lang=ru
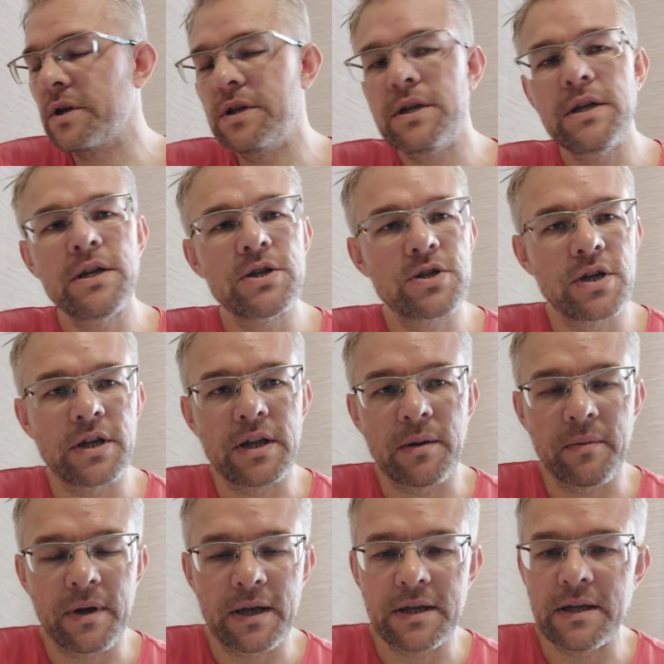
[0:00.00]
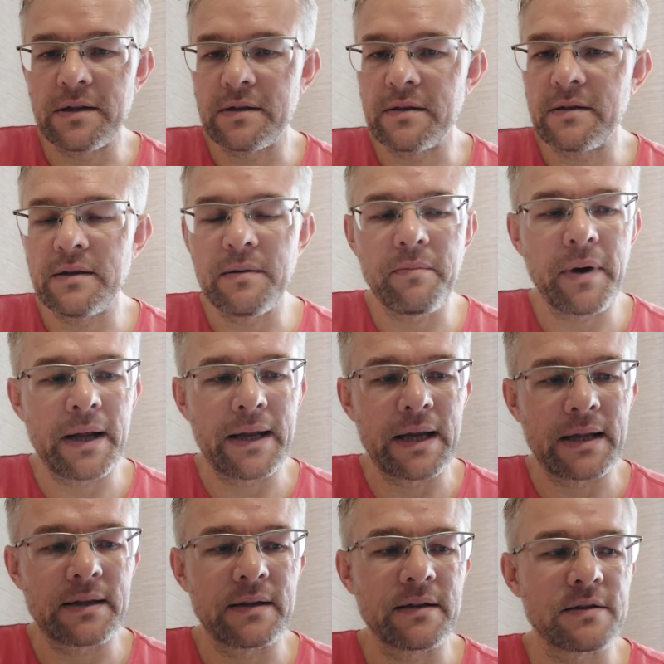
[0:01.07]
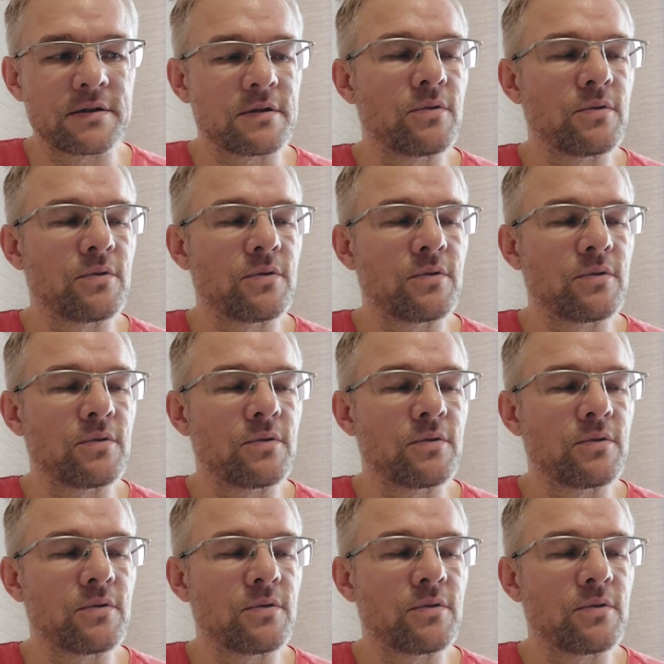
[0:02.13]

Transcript: книжки там какие-то непонятные,